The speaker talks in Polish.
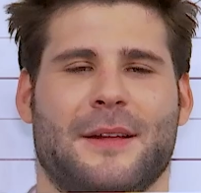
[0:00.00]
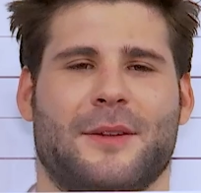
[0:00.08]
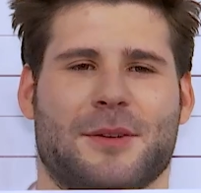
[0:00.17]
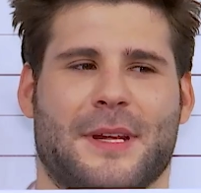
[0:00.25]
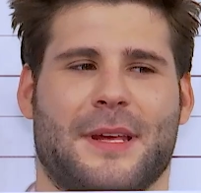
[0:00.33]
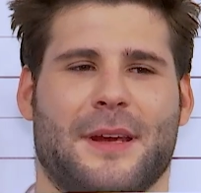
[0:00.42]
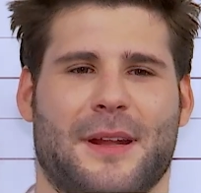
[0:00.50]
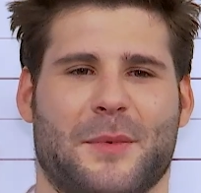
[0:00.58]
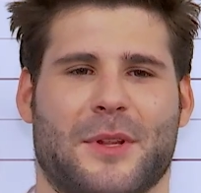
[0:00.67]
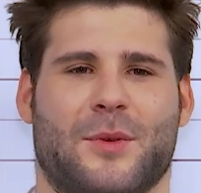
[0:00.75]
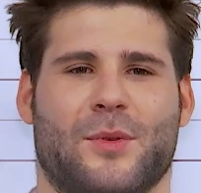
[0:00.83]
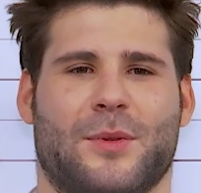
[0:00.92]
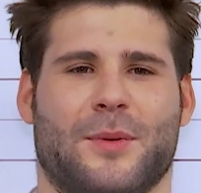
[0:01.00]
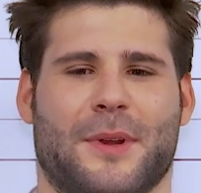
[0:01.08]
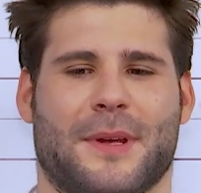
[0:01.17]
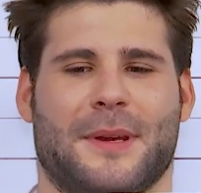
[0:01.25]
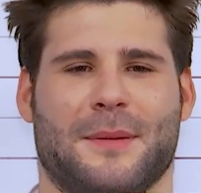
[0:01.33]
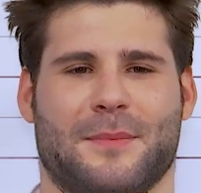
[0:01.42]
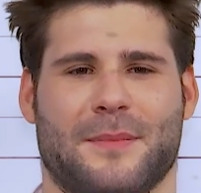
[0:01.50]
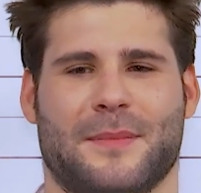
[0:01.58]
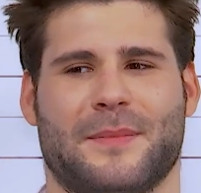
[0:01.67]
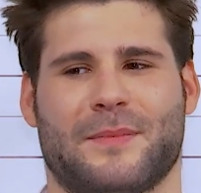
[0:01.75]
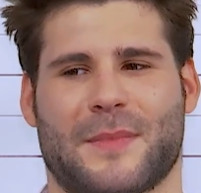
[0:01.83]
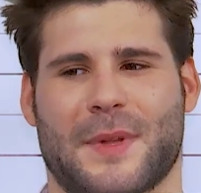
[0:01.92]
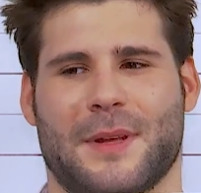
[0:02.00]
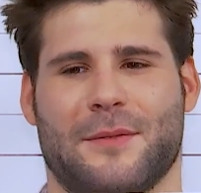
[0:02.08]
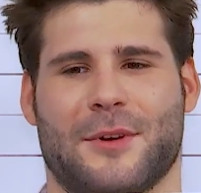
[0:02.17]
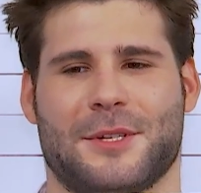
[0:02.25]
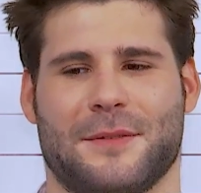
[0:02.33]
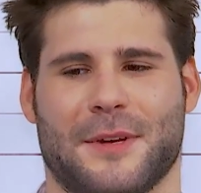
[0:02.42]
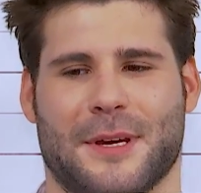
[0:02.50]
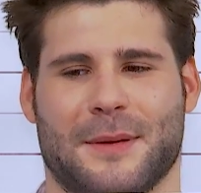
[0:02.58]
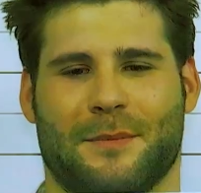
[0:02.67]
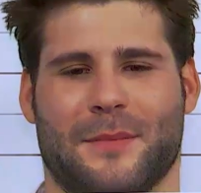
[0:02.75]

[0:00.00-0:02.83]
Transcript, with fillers: To jest taki element kultury i, i właściwie